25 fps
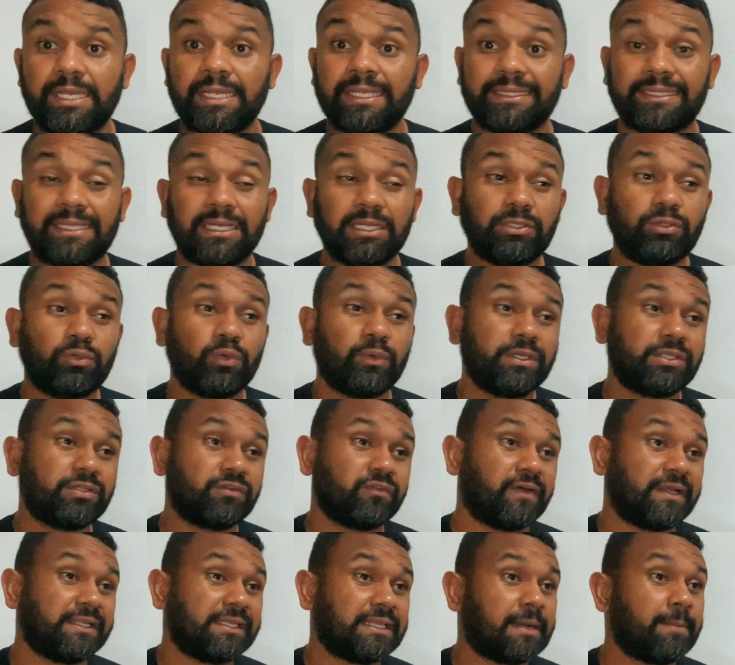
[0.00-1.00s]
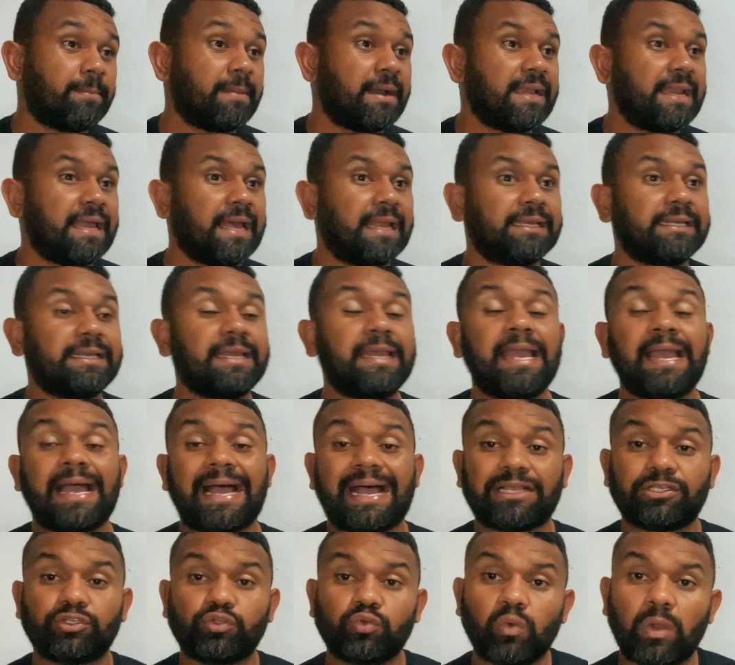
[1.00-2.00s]
Tanto isso vai trabalhar ali
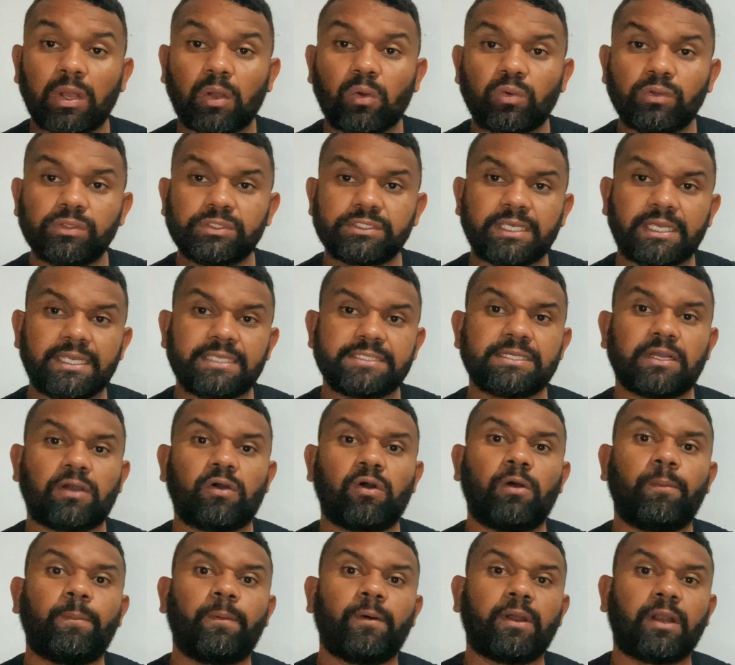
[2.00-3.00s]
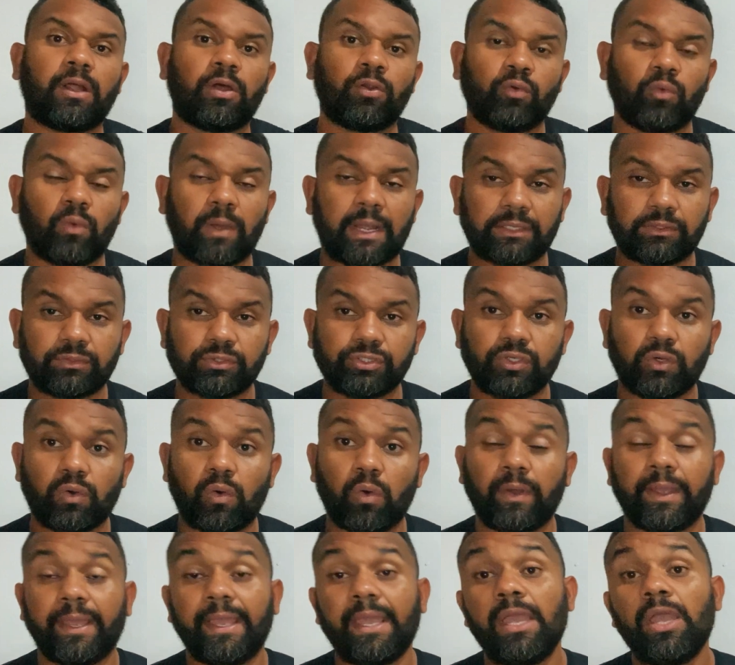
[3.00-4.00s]
a sua consciência corporal no ato de
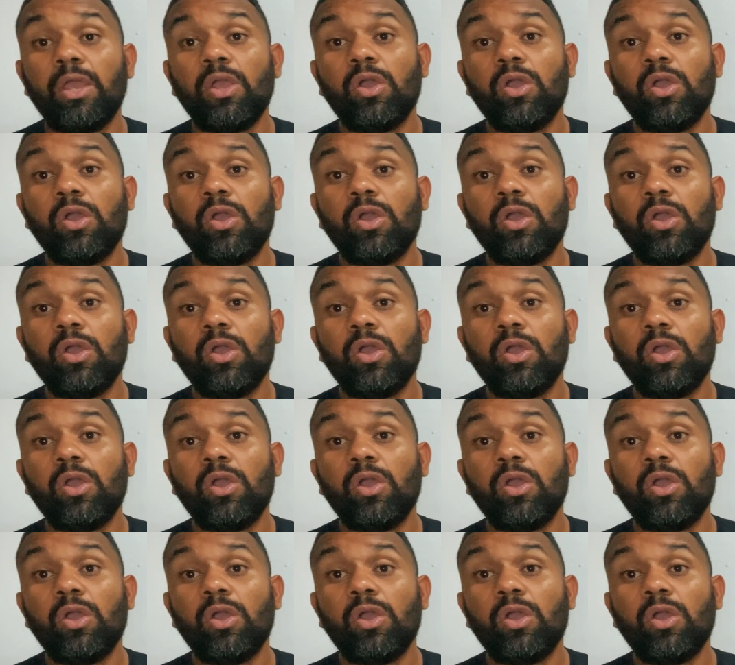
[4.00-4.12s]
correr,